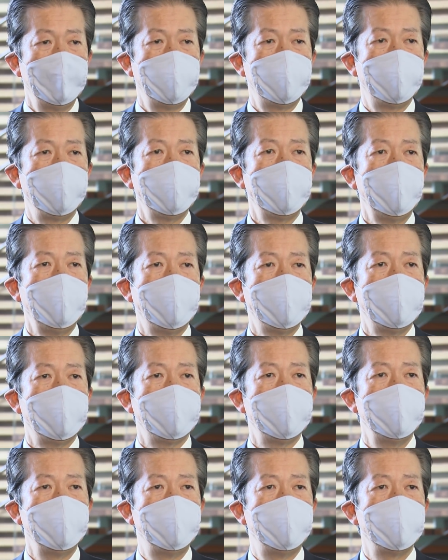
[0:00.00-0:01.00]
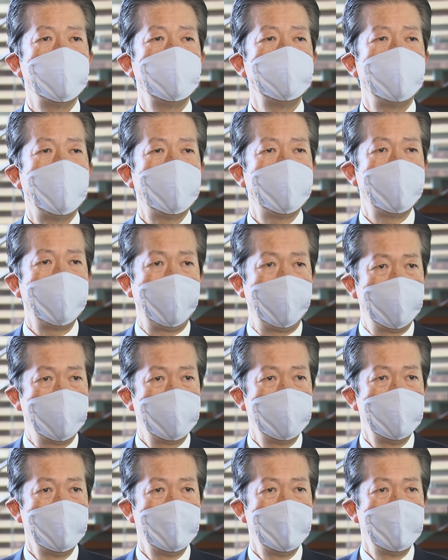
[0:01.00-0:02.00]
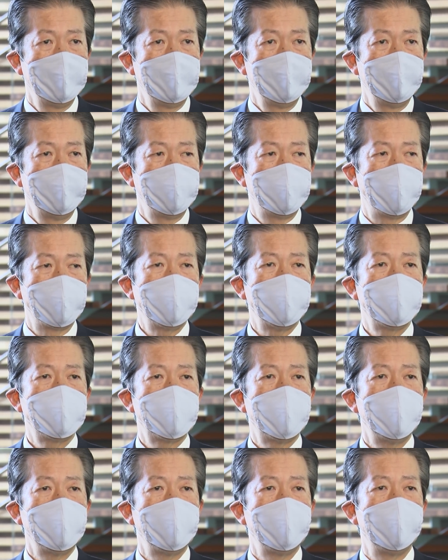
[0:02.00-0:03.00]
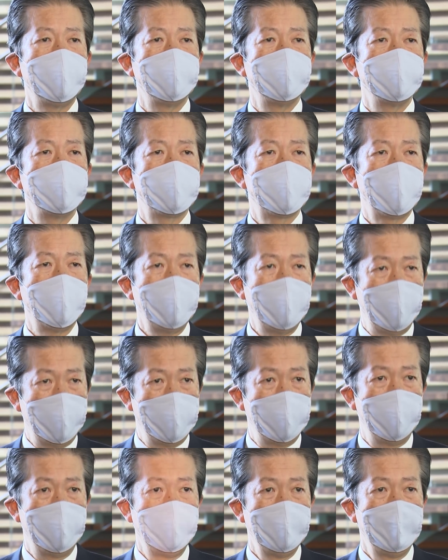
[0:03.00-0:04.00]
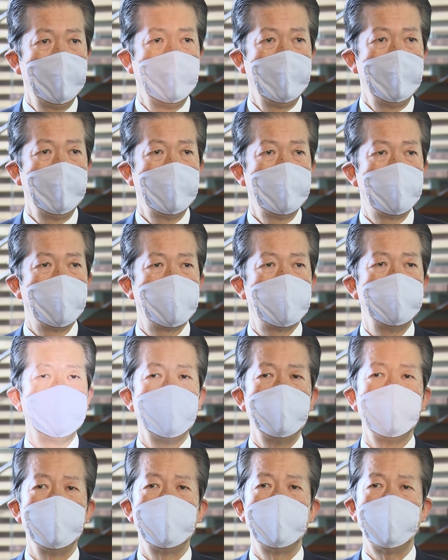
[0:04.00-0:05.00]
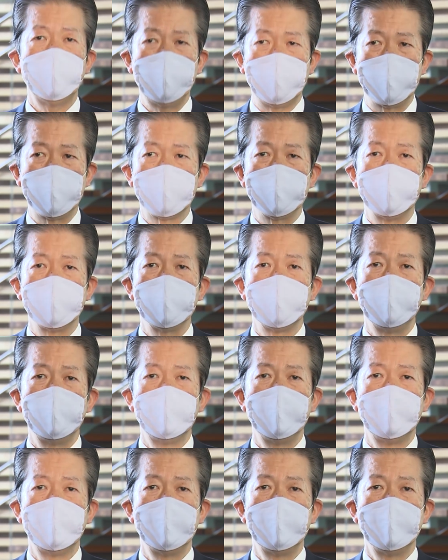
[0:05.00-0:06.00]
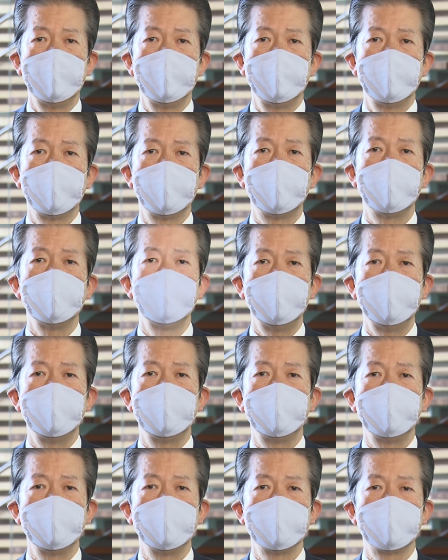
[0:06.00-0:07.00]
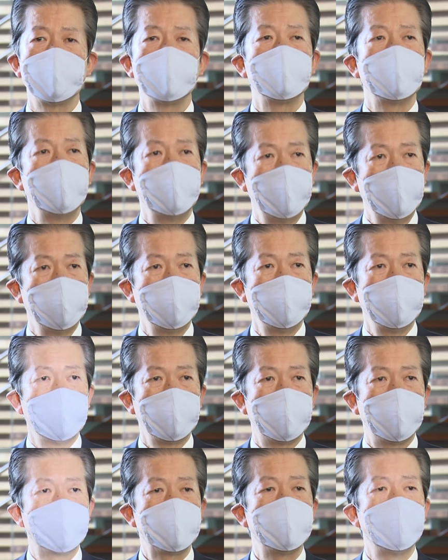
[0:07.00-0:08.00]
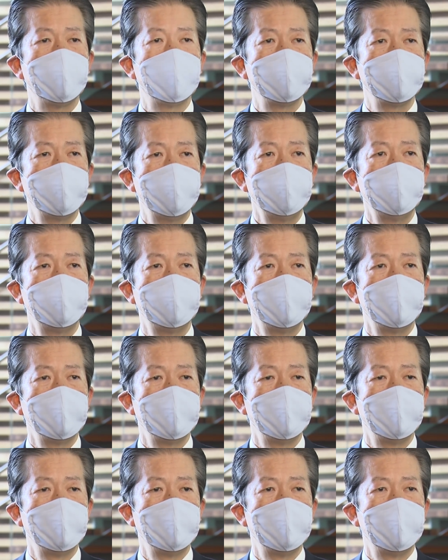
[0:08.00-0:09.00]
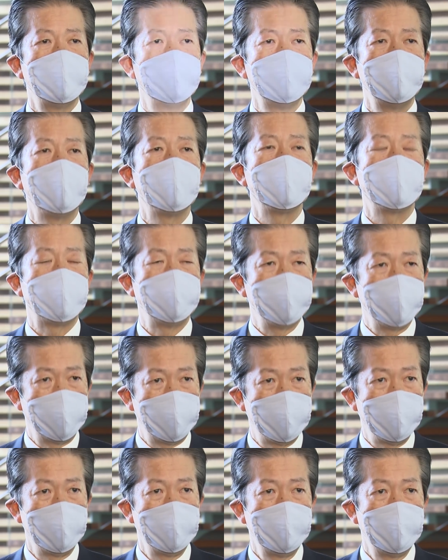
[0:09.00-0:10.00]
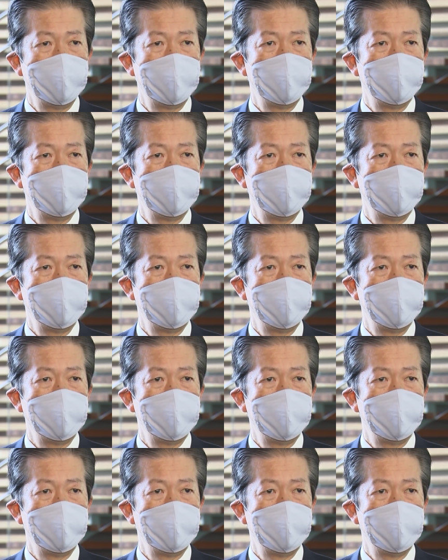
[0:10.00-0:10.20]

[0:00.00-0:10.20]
1人当たり10万円所得制限をつけないで国民に給付するこれを総理に決断を促しました。